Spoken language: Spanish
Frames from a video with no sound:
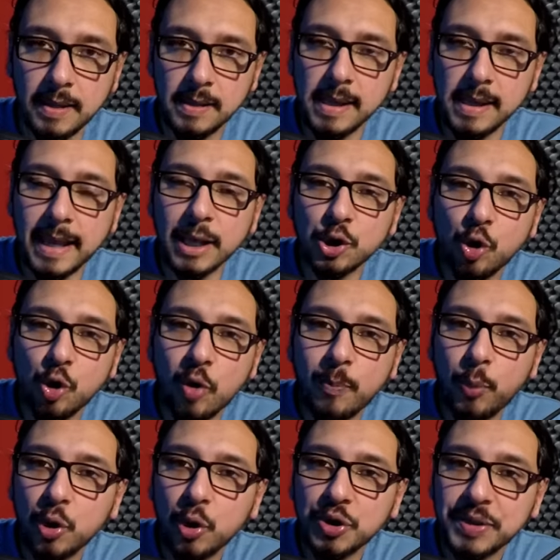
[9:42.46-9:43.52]
y que solo
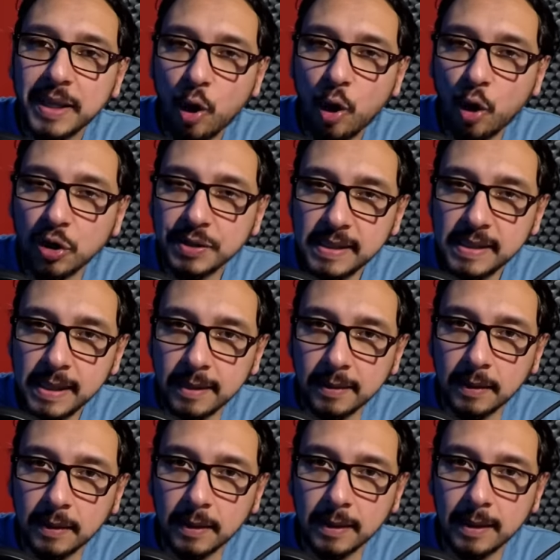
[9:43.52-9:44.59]
pudo ser
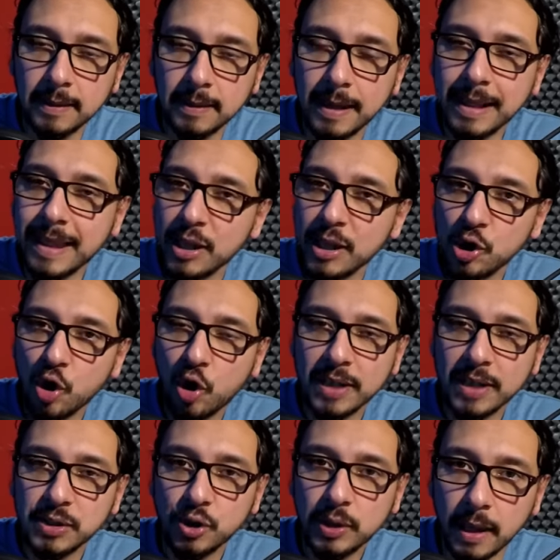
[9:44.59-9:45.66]
consciente del daño
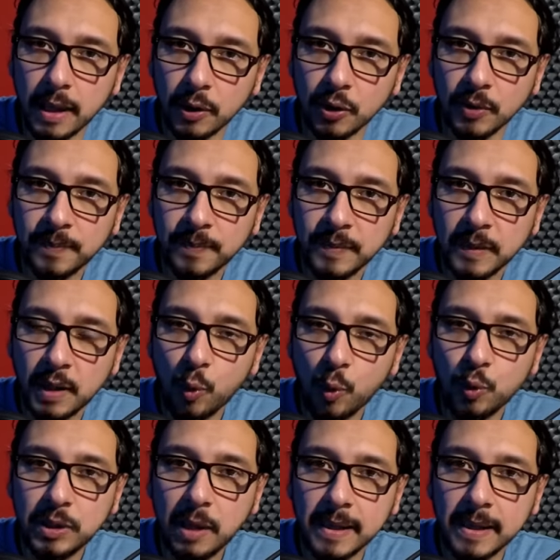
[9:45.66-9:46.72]
ocasionado
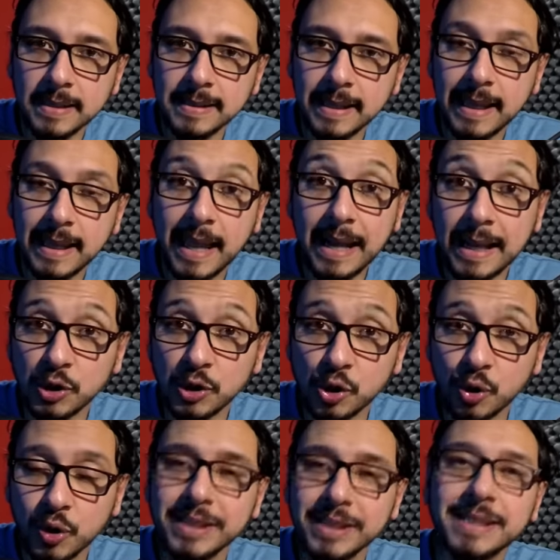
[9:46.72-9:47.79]
una vez que el
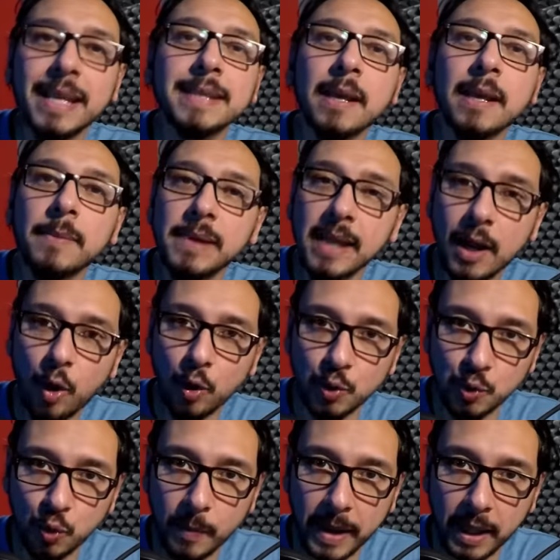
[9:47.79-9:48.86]
hecho ya se había
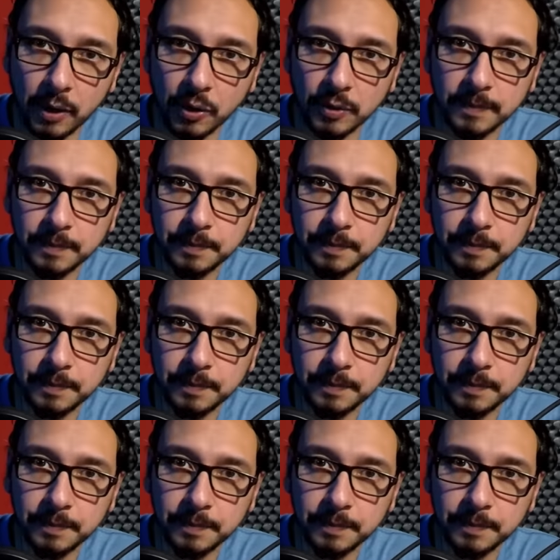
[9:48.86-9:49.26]
consumado.